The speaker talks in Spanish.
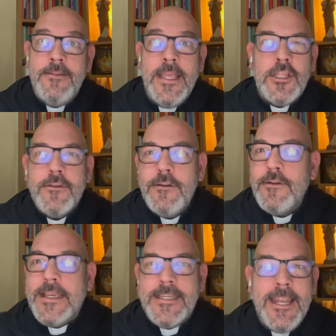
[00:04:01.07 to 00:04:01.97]
de todo lo
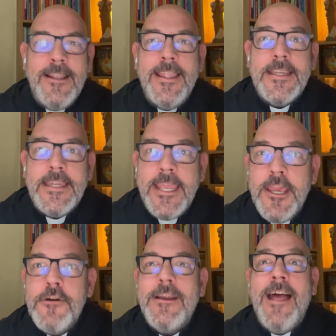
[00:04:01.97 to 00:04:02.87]
que es el
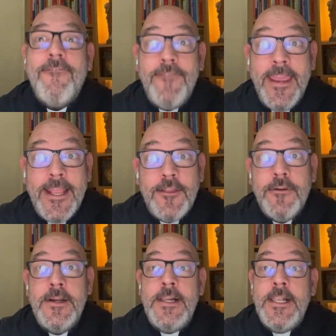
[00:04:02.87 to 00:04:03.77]
deseo, el afecto,
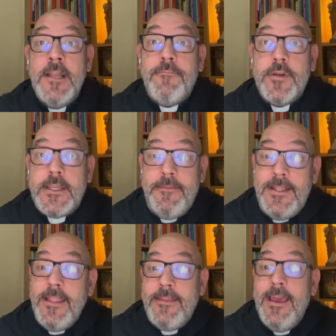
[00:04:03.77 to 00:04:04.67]
porque bien
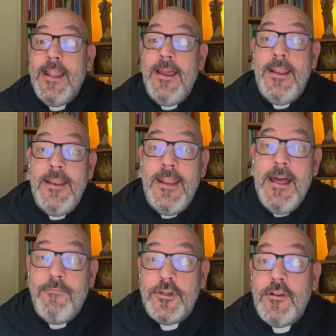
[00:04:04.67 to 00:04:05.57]
decía el,
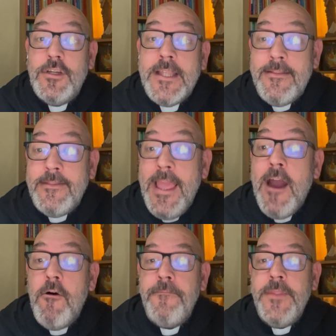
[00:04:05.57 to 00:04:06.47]
apóstol
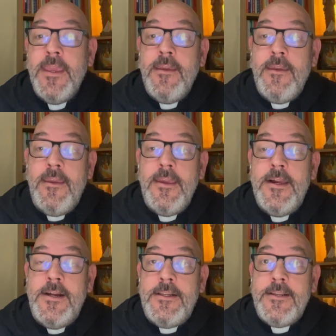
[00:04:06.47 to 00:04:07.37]
Santiago, eh,
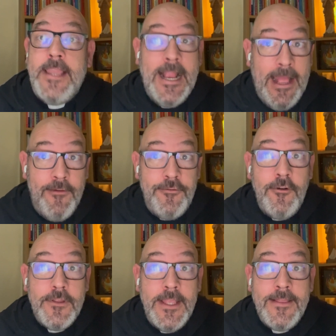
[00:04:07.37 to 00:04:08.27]
que a cada uno
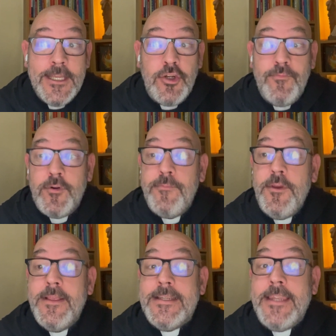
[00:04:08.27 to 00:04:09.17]
lo tienta su propio
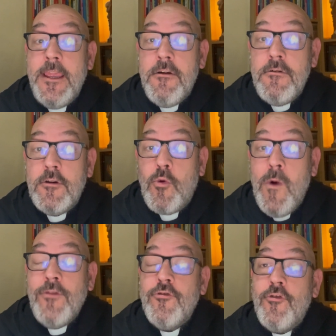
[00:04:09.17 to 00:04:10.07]
deseo
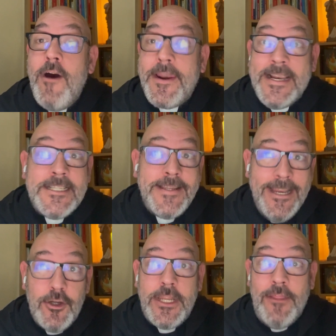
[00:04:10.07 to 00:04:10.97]
cuando lo arrastra y
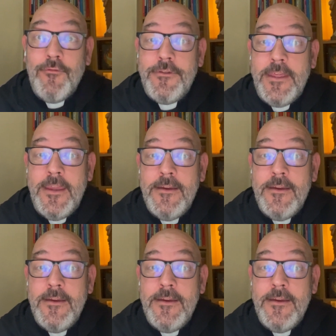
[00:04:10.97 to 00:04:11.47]
lo seduce.